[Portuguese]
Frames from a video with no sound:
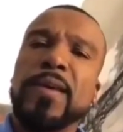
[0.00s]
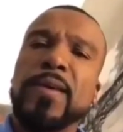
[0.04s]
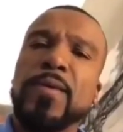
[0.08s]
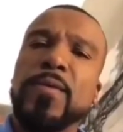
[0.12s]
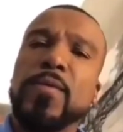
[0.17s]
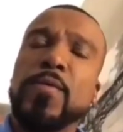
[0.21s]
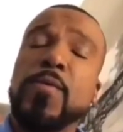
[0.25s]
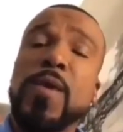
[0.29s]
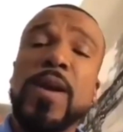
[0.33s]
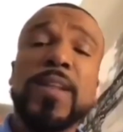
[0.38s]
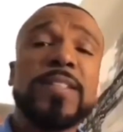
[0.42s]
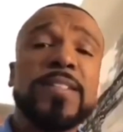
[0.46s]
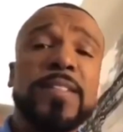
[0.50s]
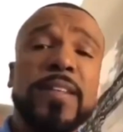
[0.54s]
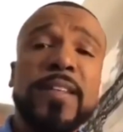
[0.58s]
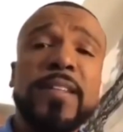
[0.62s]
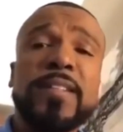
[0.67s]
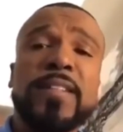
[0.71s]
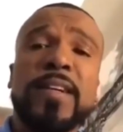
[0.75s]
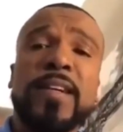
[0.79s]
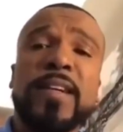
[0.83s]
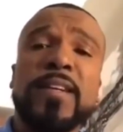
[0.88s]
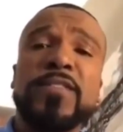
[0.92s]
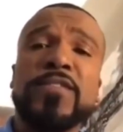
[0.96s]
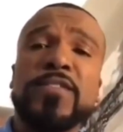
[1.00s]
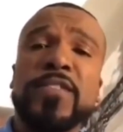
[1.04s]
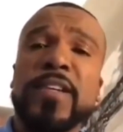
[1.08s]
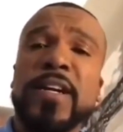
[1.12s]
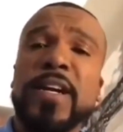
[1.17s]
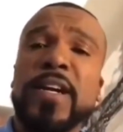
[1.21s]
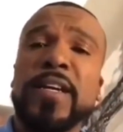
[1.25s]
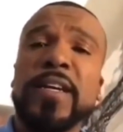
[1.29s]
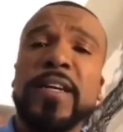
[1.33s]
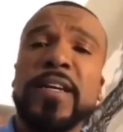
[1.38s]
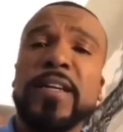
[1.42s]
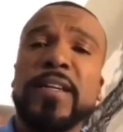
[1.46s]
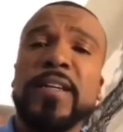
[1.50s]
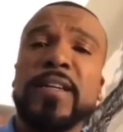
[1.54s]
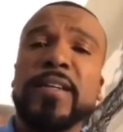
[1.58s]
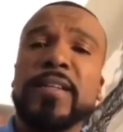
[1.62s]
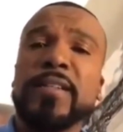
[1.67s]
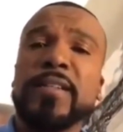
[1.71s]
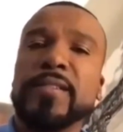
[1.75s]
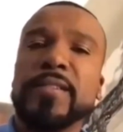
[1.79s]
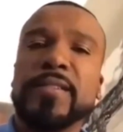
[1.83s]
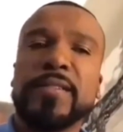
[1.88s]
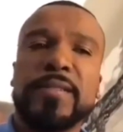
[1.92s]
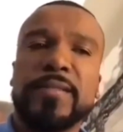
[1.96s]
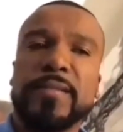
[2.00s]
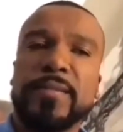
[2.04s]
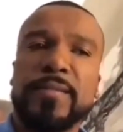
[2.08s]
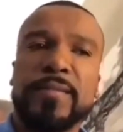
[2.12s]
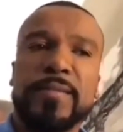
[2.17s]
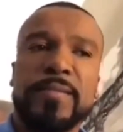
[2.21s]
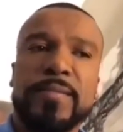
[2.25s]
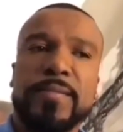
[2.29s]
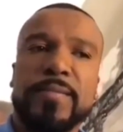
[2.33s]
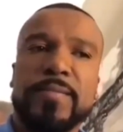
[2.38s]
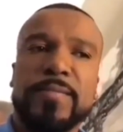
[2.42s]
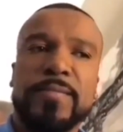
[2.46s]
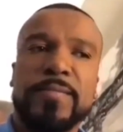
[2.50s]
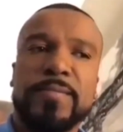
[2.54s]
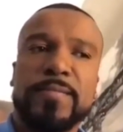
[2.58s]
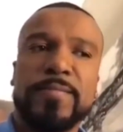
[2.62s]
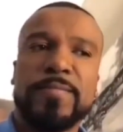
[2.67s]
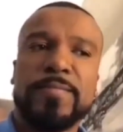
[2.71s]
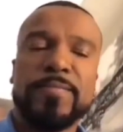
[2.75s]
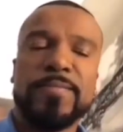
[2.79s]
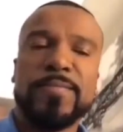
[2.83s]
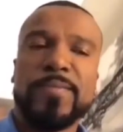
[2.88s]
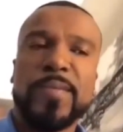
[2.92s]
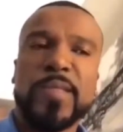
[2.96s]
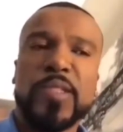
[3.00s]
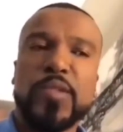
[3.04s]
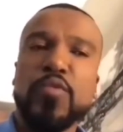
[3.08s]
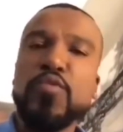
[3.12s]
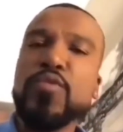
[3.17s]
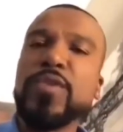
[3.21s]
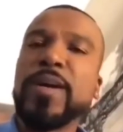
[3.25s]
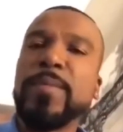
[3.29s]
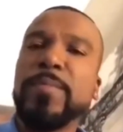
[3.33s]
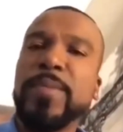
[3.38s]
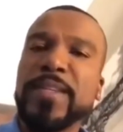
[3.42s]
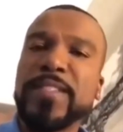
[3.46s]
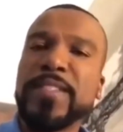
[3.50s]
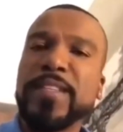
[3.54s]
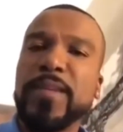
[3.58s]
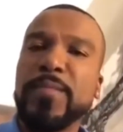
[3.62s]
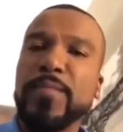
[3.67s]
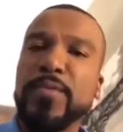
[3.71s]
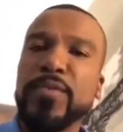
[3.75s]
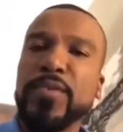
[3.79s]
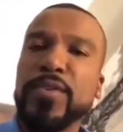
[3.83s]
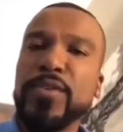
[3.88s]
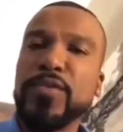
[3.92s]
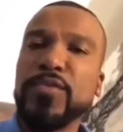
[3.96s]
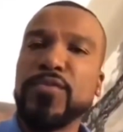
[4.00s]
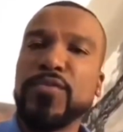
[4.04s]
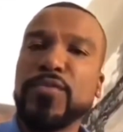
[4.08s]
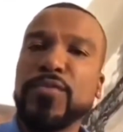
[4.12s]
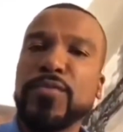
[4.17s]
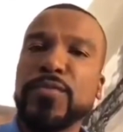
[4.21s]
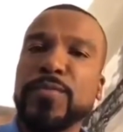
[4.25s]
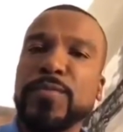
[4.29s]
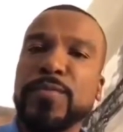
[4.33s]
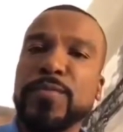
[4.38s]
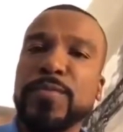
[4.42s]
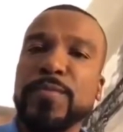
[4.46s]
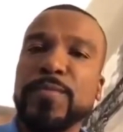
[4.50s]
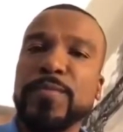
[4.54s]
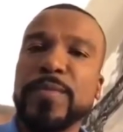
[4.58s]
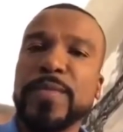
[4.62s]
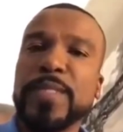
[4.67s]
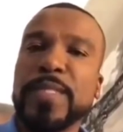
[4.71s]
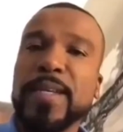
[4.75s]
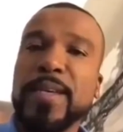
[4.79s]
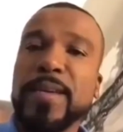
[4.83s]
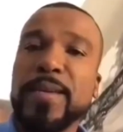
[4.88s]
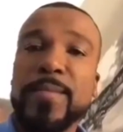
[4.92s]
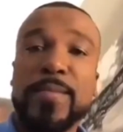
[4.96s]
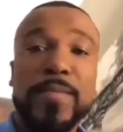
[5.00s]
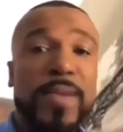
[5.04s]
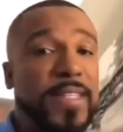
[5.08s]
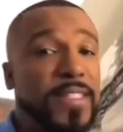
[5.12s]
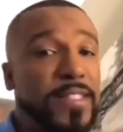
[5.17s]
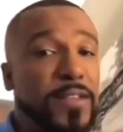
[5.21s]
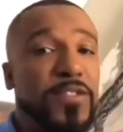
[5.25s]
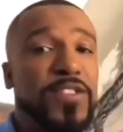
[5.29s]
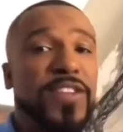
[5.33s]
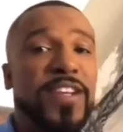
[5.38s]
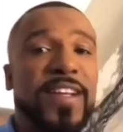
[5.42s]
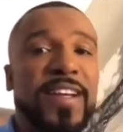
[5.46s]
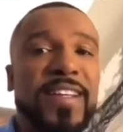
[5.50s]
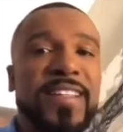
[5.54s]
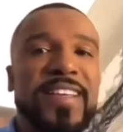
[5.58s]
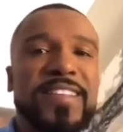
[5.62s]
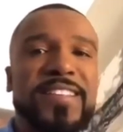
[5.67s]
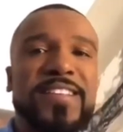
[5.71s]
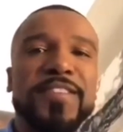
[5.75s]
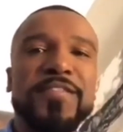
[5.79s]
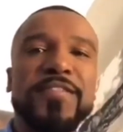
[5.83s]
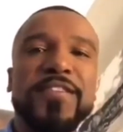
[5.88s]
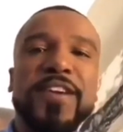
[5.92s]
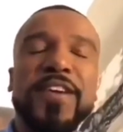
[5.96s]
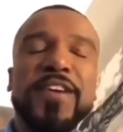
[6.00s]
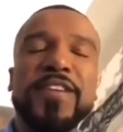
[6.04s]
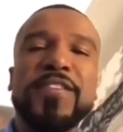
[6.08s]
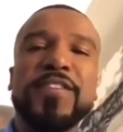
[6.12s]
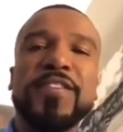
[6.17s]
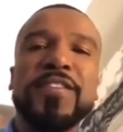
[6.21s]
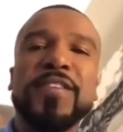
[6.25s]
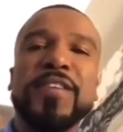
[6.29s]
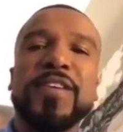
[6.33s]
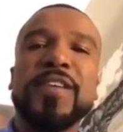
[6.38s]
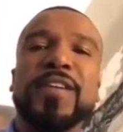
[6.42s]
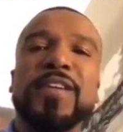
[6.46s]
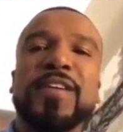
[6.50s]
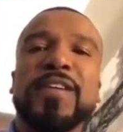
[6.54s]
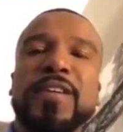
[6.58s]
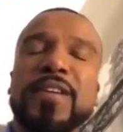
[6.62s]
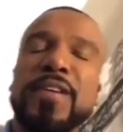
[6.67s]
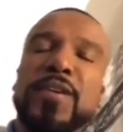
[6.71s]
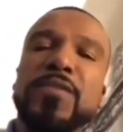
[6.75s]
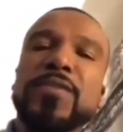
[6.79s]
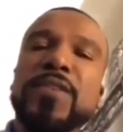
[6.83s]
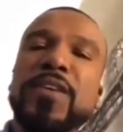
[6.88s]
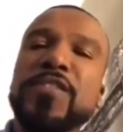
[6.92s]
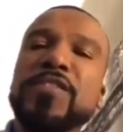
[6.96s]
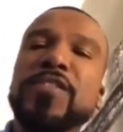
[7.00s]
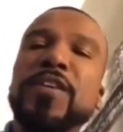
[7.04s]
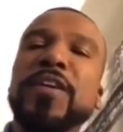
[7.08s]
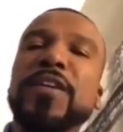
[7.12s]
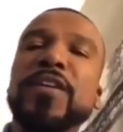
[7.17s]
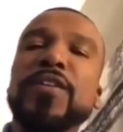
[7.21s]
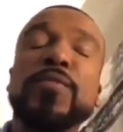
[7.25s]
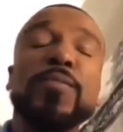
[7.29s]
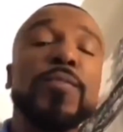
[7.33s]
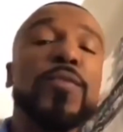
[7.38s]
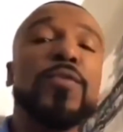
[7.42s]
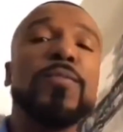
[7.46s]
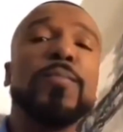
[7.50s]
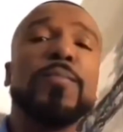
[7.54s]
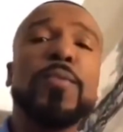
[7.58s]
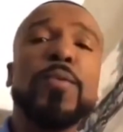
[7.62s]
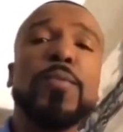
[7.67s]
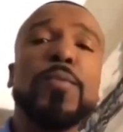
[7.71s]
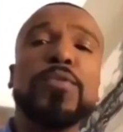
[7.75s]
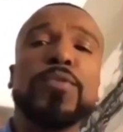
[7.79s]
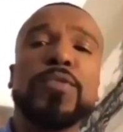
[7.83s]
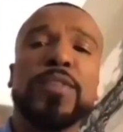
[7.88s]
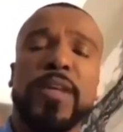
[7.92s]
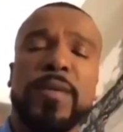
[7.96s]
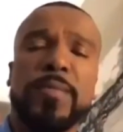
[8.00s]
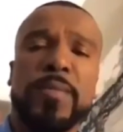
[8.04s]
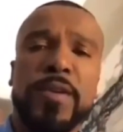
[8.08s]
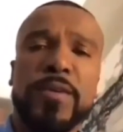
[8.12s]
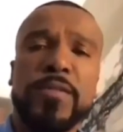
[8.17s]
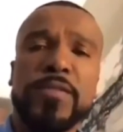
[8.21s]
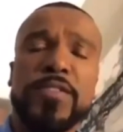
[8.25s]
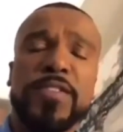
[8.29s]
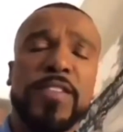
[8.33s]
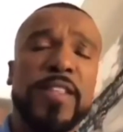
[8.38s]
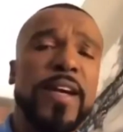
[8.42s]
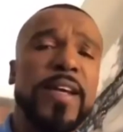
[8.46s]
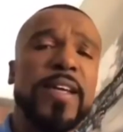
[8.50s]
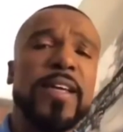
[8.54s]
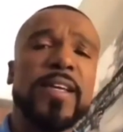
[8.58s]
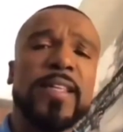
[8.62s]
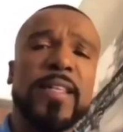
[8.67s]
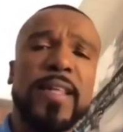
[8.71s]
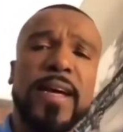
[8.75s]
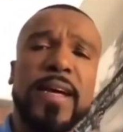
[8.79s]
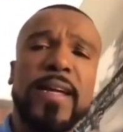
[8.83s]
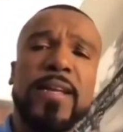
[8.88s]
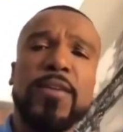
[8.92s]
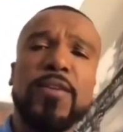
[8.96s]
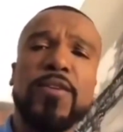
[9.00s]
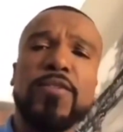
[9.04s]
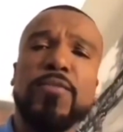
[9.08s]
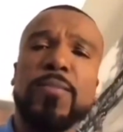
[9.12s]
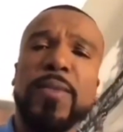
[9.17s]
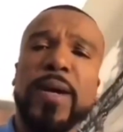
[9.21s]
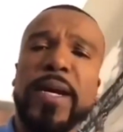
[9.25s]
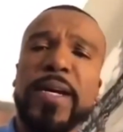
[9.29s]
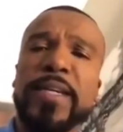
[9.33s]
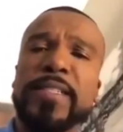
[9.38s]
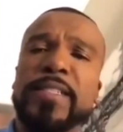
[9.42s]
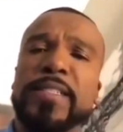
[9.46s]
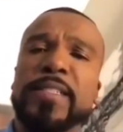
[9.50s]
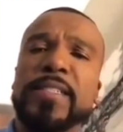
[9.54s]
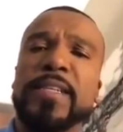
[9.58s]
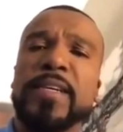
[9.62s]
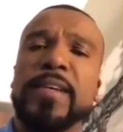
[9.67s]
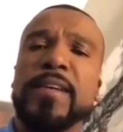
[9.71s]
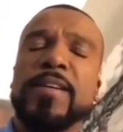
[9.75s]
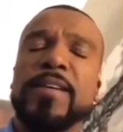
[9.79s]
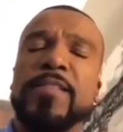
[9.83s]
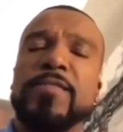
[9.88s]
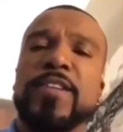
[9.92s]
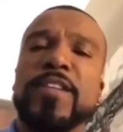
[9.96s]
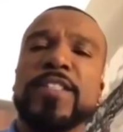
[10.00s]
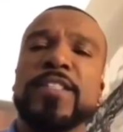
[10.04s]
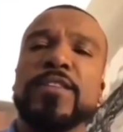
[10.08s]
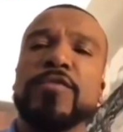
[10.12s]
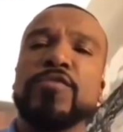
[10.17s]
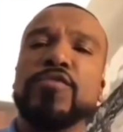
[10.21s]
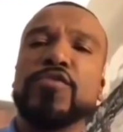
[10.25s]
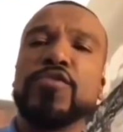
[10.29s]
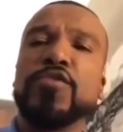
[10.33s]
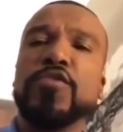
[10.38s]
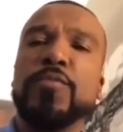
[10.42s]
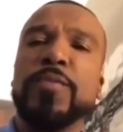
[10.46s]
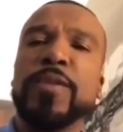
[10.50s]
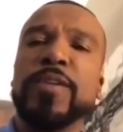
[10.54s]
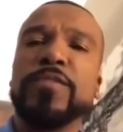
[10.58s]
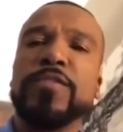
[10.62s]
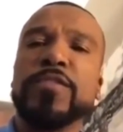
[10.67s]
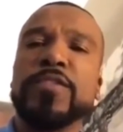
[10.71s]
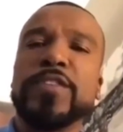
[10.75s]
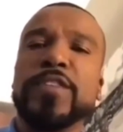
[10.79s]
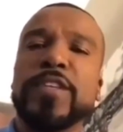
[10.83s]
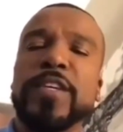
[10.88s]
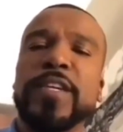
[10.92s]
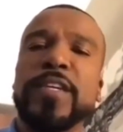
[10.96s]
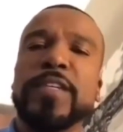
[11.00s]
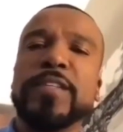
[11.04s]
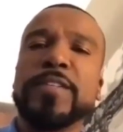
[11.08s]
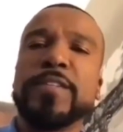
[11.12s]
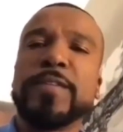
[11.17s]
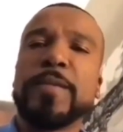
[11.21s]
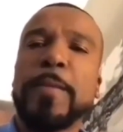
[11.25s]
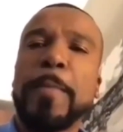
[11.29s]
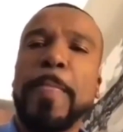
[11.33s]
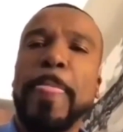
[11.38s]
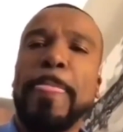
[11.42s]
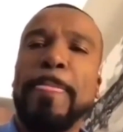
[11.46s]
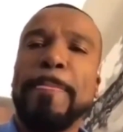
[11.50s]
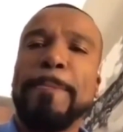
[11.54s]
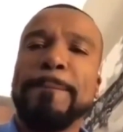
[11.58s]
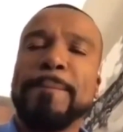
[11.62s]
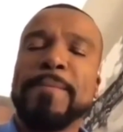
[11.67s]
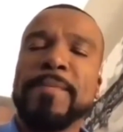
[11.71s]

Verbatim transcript: É, quase 30 anos de carreira, nunca passei por isso, mas não será dessa vez que eu deixarei o meu público na mão. Estarei lá logo mais fazendo show para vocês,